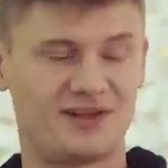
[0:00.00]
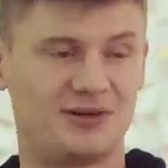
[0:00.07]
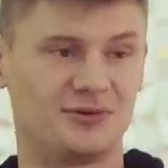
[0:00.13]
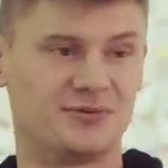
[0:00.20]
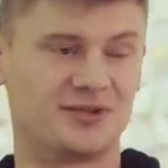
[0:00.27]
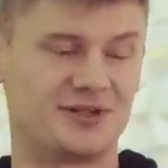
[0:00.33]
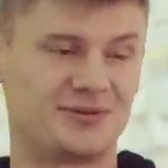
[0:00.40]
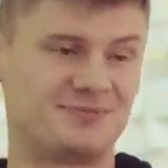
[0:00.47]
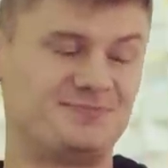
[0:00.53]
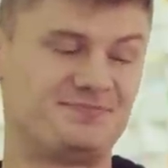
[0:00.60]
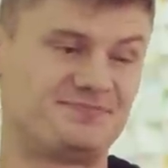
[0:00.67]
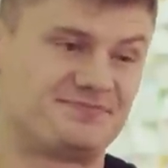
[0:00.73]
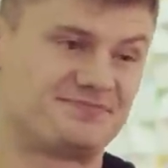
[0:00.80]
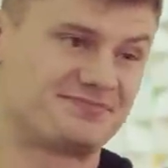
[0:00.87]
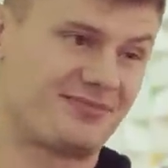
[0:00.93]
ilu, no...
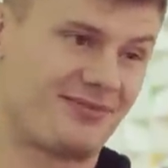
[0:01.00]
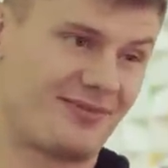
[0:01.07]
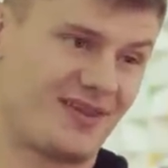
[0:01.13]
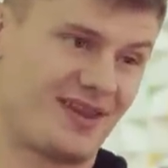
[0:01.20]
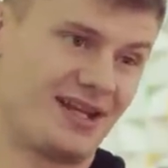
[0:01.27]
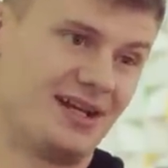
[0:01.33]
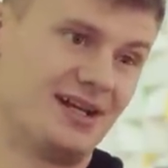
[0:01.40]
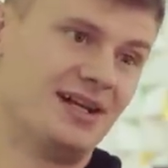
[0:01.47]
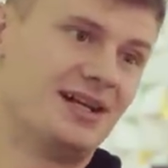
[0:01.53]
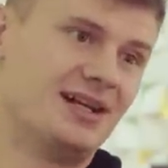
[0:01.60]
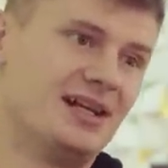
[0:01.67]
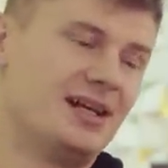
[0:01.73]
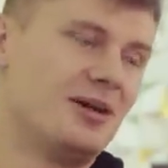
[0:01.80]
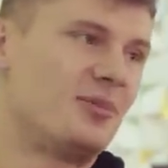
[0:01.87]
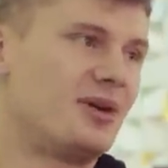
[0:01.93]

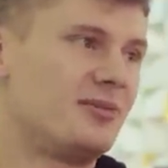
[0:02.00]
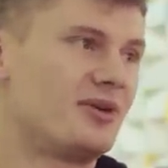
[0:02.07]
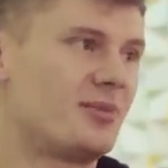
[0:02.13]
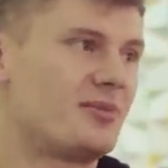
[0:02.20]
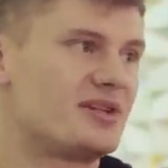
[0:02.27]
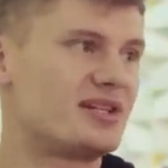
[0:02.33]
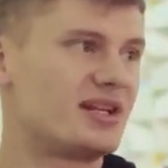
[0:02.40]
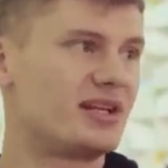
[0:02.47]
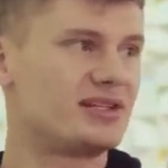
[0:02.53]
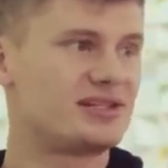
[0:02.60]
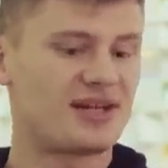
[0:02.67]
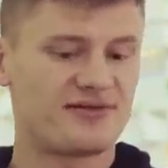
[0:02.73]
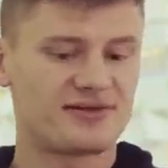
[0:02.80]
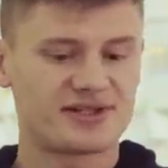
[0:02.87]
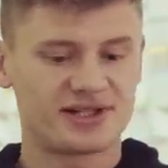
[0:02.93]
Powiem Tobie, że
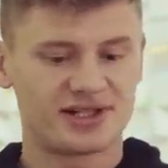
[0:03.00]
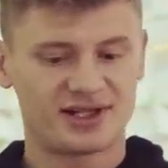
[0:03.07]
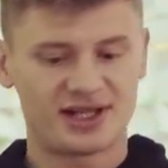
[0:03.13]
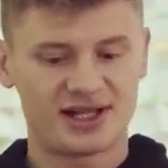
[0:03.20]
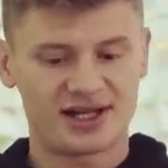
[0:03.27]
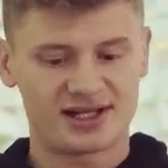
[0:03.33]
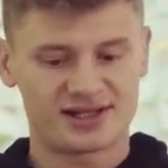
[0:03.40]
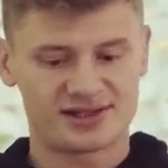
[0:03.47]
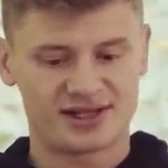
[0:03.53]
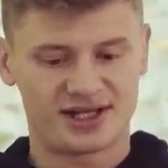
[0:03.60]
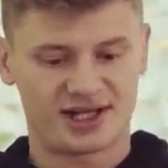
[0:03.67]
zawsze teraz